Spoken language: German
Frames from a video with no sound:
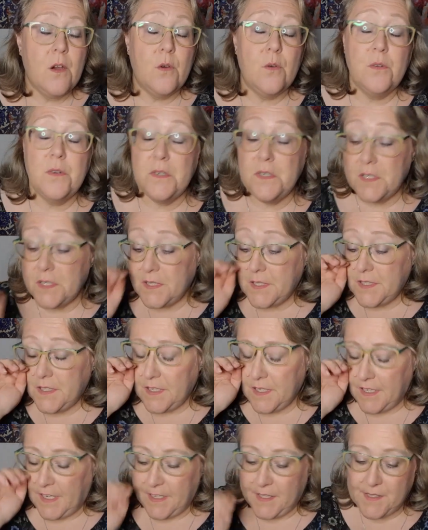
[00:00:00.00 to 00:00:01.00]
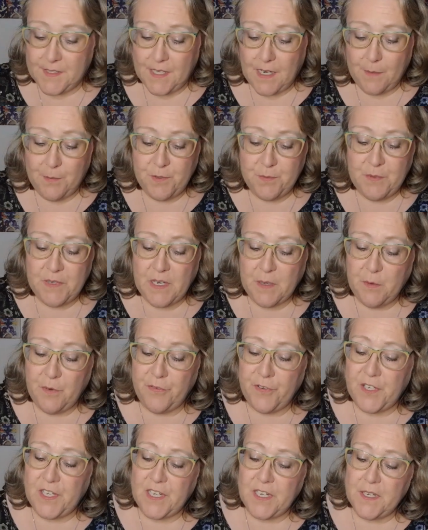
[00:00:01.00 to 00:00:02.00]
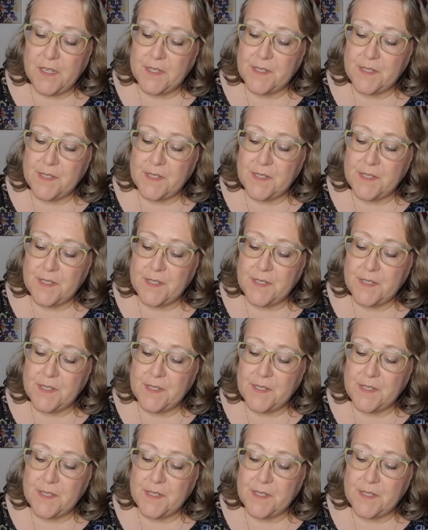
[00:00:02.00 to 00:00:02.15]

Und jetzt habe ich mich aber für die